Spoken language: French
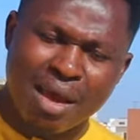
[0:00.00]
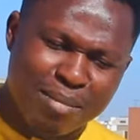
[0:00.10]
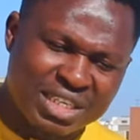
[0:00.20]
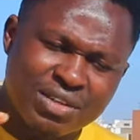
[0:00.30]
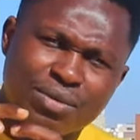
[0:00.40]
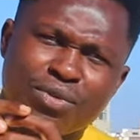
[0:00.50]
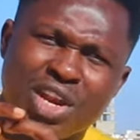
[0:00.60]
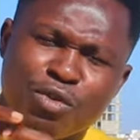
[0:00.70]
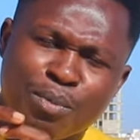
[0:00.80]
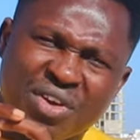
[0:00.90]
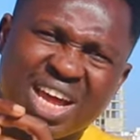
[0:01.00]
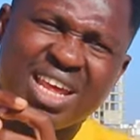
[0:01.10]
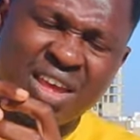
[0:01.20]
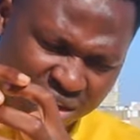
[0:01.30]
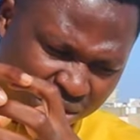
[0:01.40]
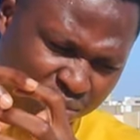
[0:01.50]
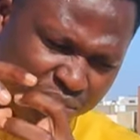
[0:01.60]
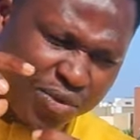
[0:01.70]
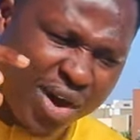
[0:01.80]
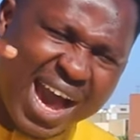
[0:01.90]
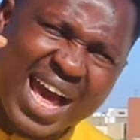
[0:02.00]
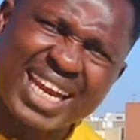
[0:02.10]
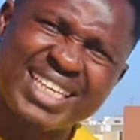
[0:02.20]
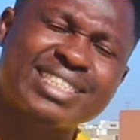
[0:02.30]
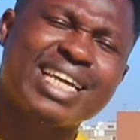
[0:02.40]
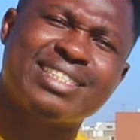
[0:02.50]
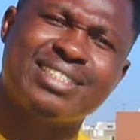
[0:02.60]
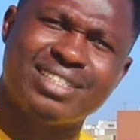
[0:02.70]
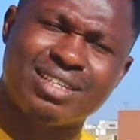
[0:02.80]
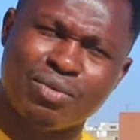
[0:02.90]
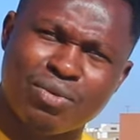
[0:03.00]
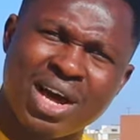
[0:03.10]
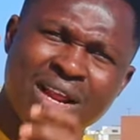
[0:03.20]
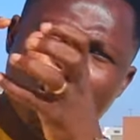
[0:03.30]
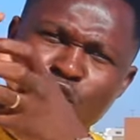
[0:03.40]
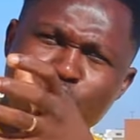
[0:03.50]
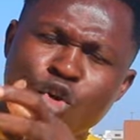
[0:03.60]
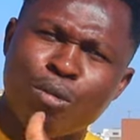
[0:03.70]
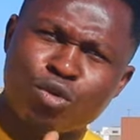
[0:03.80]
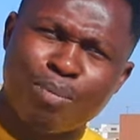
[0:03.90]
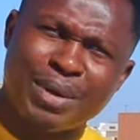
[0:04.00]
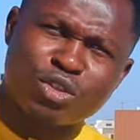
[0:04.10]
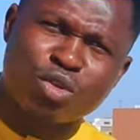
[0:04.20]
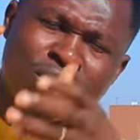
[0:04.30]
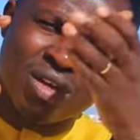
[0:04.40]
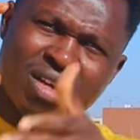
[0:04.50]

Mais si vous voulez, vous pouvez aller voir les statistiques, voir le nombre de personnes